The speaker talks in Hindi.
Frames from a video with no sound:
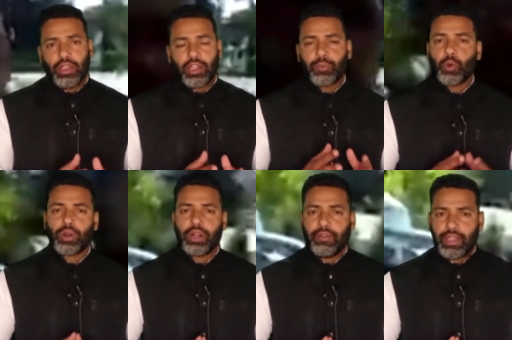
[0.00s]

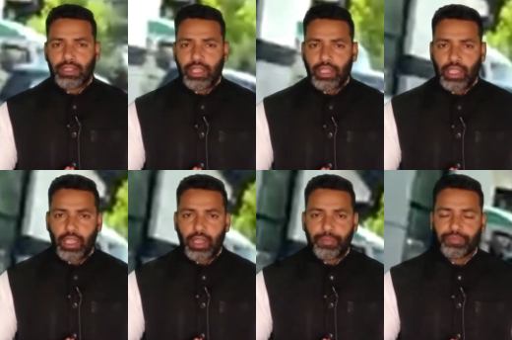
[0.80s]
रिपोर्टर ने वैसा ही
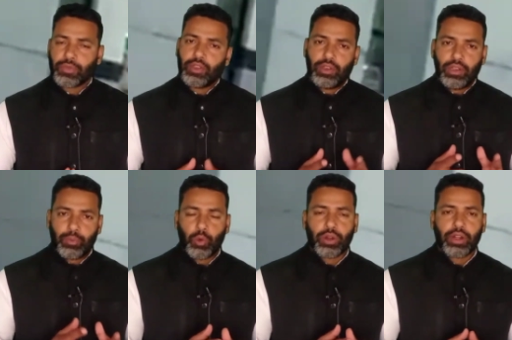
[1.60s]
किया
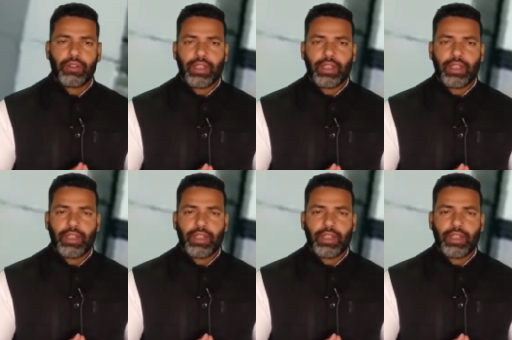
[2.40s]
रिपोर्टर ने